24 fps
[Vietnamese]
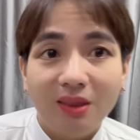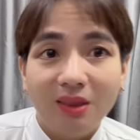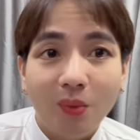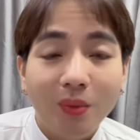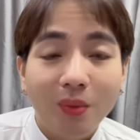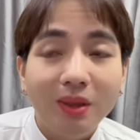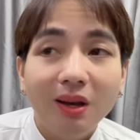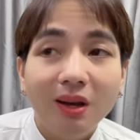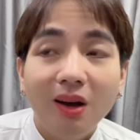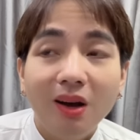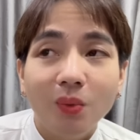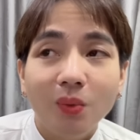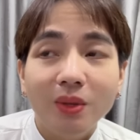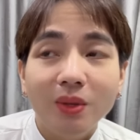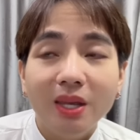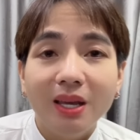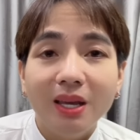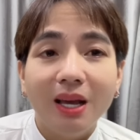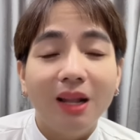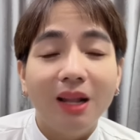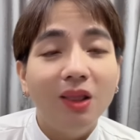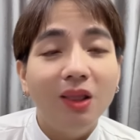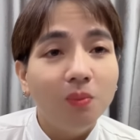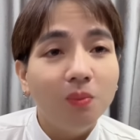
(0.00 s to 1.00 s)
tuổi thơ của chí
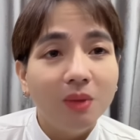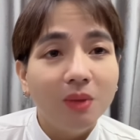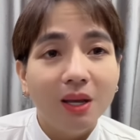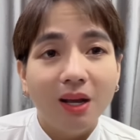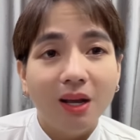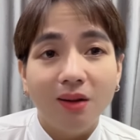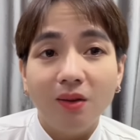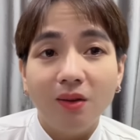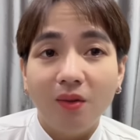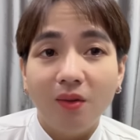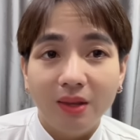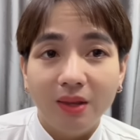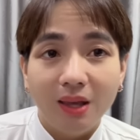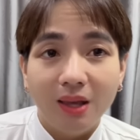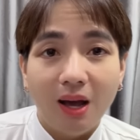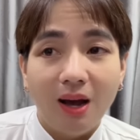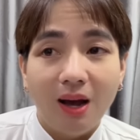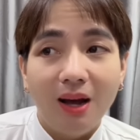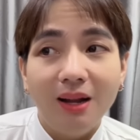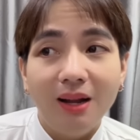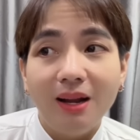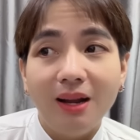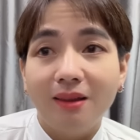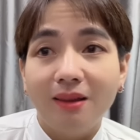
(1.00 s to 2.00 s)
cảnh lúc chí cảnh còn
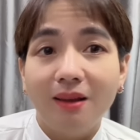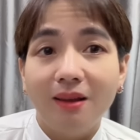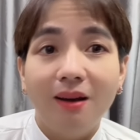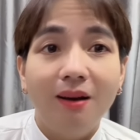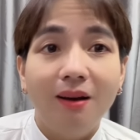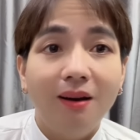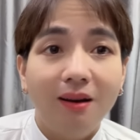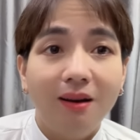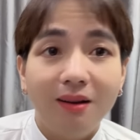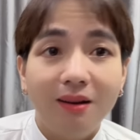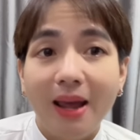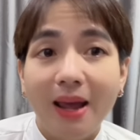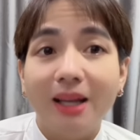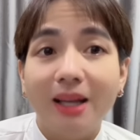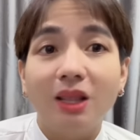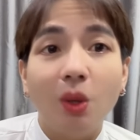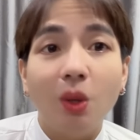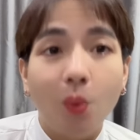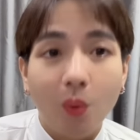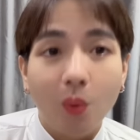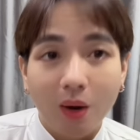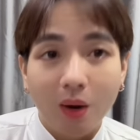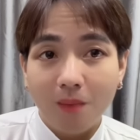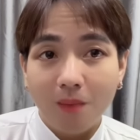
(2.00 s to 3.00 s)
nhỏ là trời ơi nghe
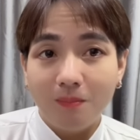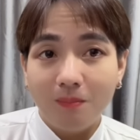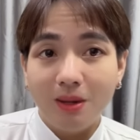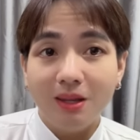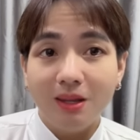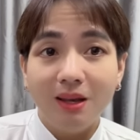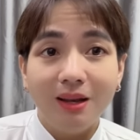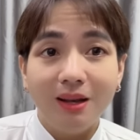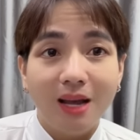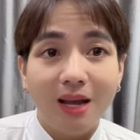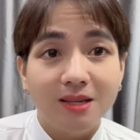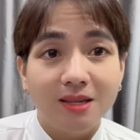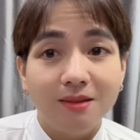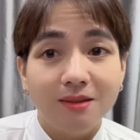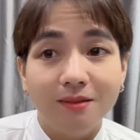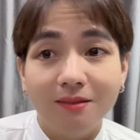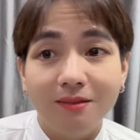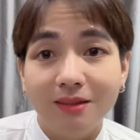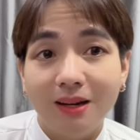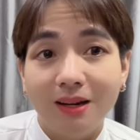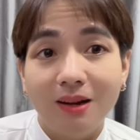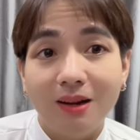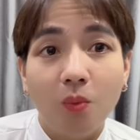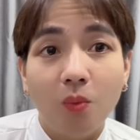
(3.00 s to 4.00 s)
tuồng không đó chứ ngày
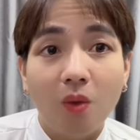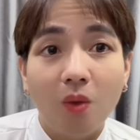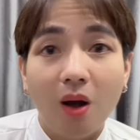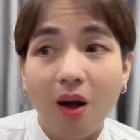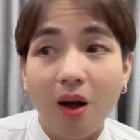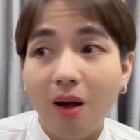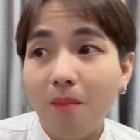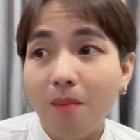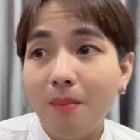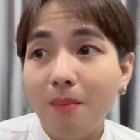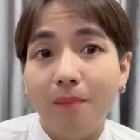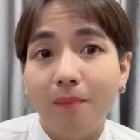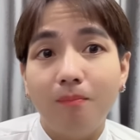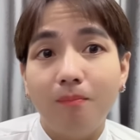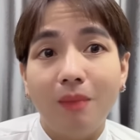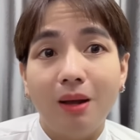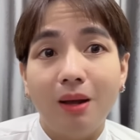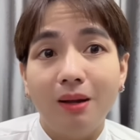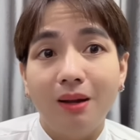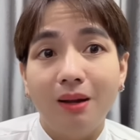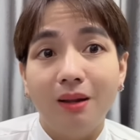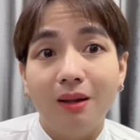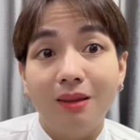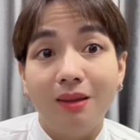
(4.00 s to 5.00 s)
xưa là đâu có mà
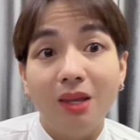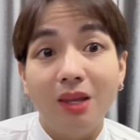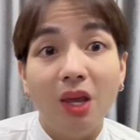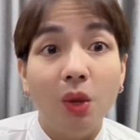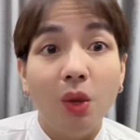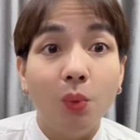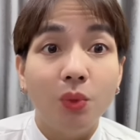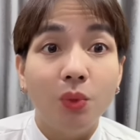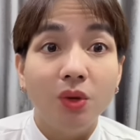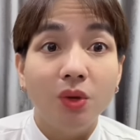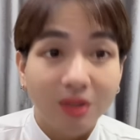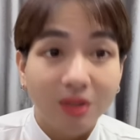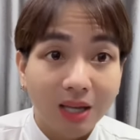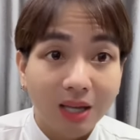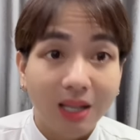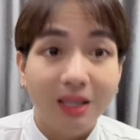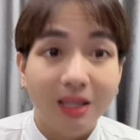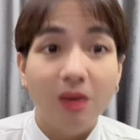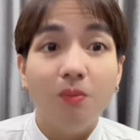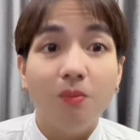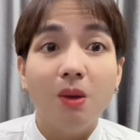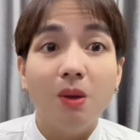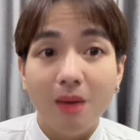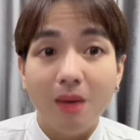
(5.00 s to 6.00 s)
mà nhiều chương trình
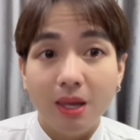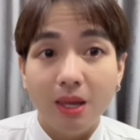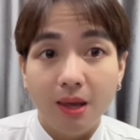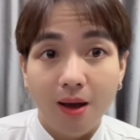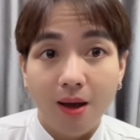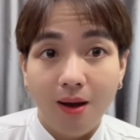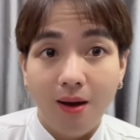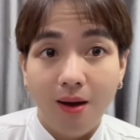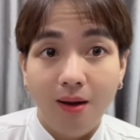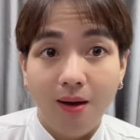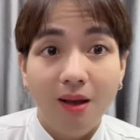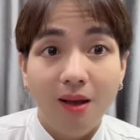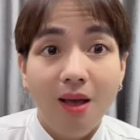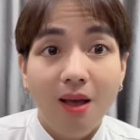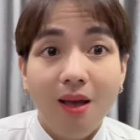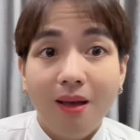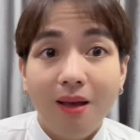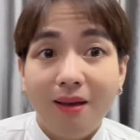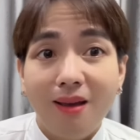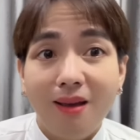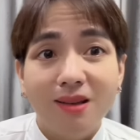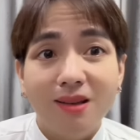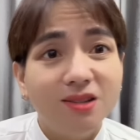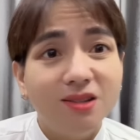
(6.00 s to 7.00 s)
giống như bây giờ
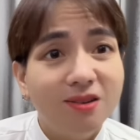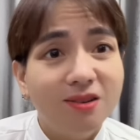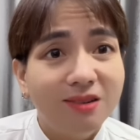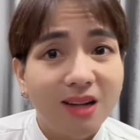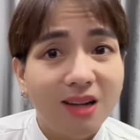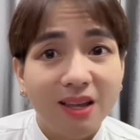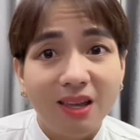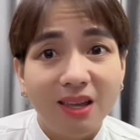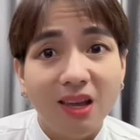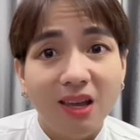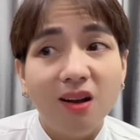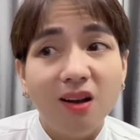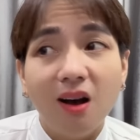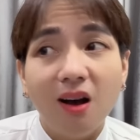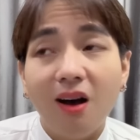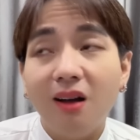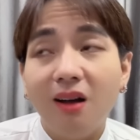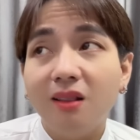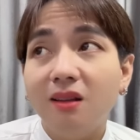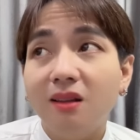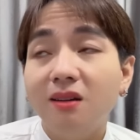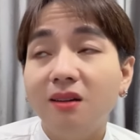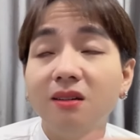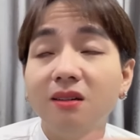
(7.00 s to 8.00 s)
ngày xưa là chỉ
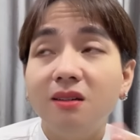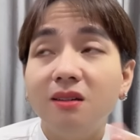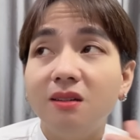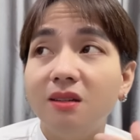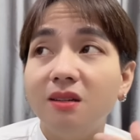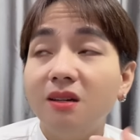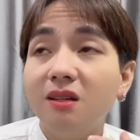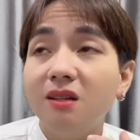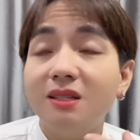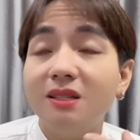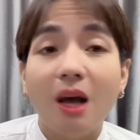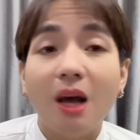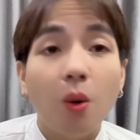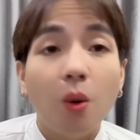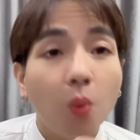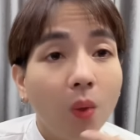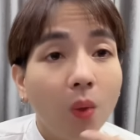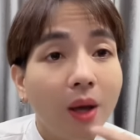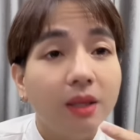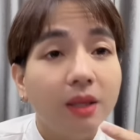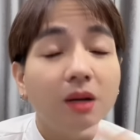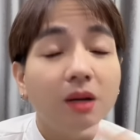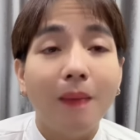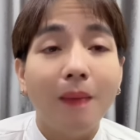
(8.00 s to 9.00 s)
có thứ thứ sáu
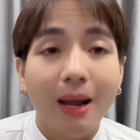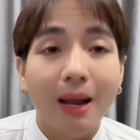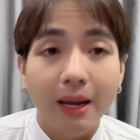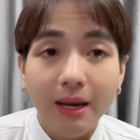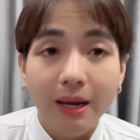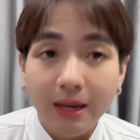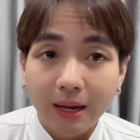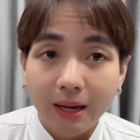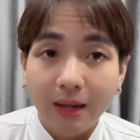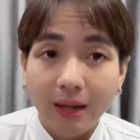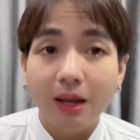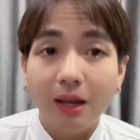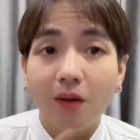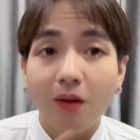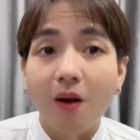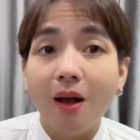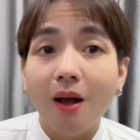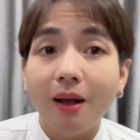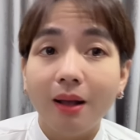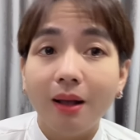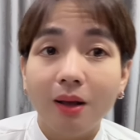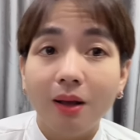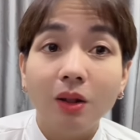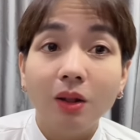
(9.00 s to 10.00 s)
hay thứ bảy gì đó là
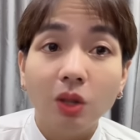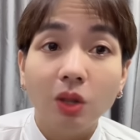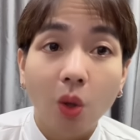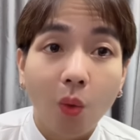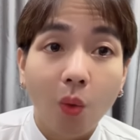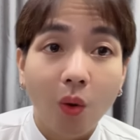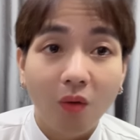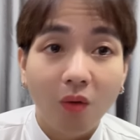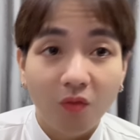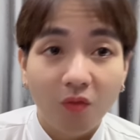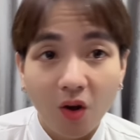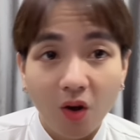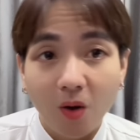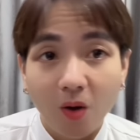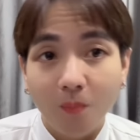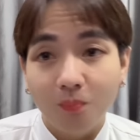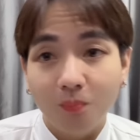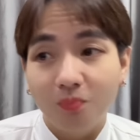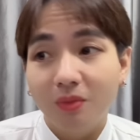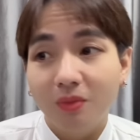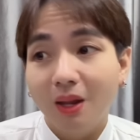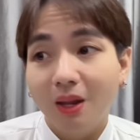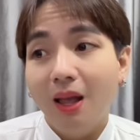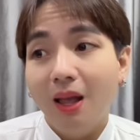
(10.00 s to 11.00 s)
có có tuồng phải không